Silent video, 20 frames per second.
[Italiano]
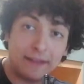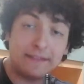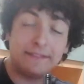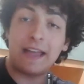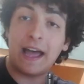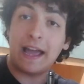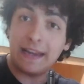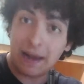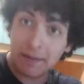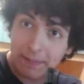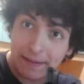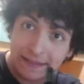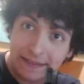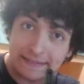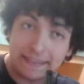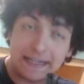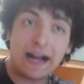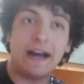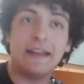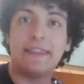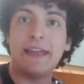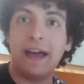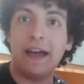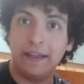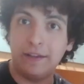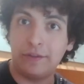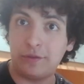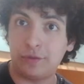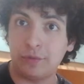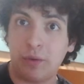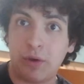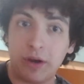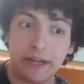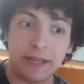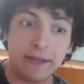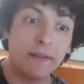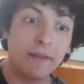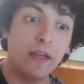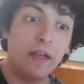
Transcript: dai la plettrata e suoni